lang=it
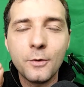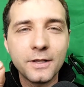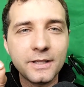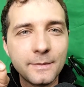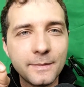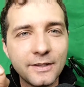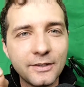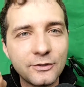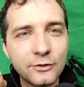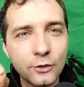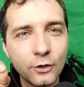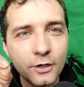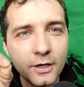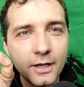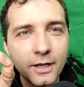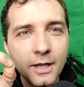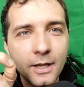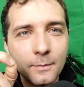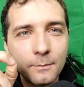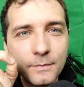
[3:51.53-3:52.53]
una
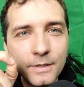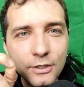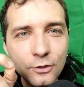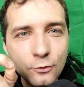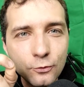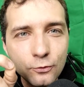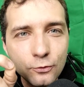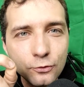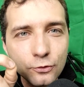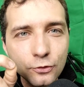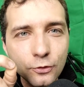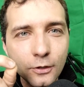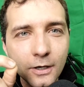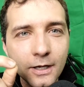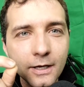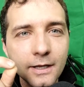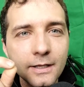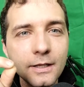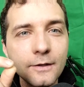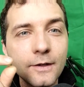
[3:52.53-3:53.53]
dimensione
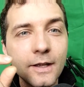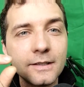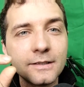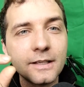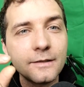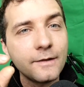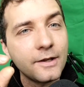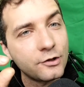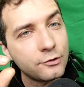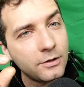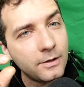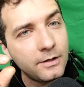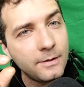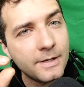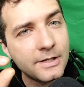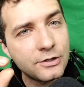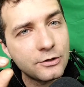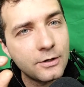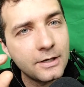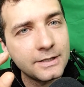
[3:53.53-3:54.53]
minuscola che diventa invece una
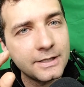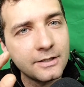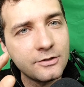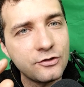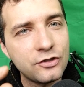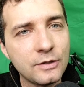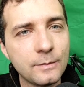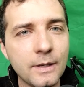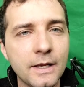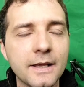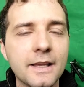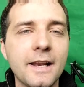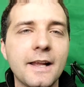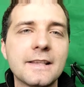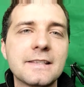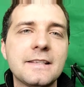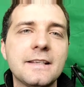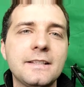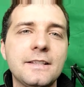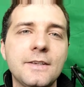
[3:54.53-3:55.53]
dimensione tangibile
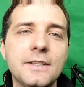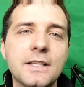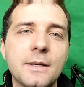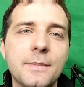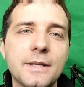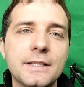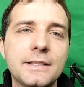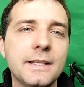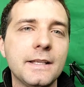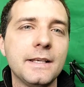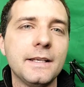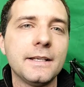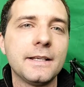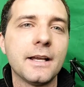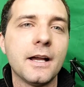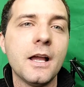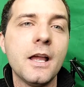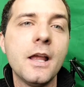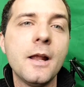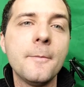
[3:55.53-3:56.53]
grazie all'attività
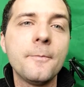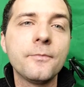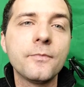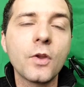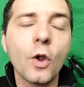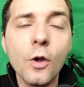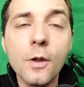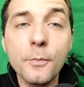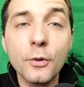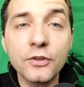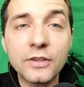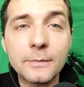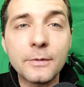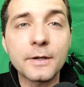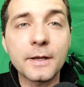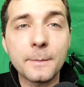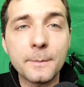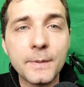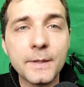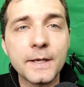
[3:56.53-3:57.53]
batterica. Come
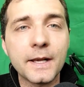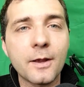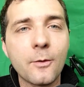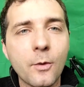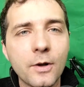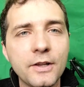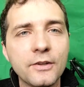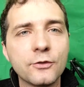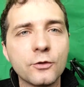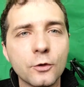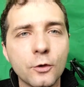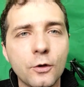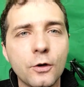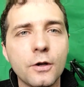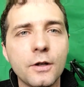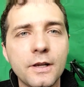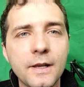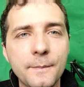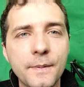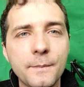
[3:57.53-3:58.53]
possiamo capire quali
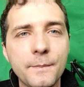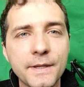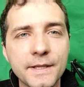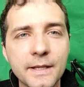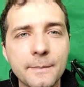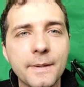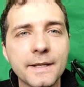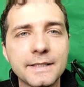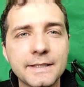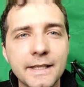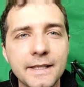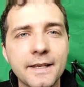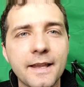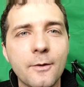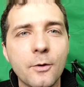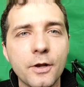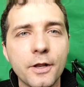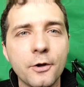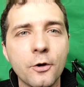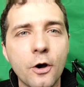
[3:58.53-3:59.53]
sono le pepite
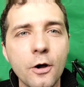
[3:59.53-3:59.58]
batteriche e quelle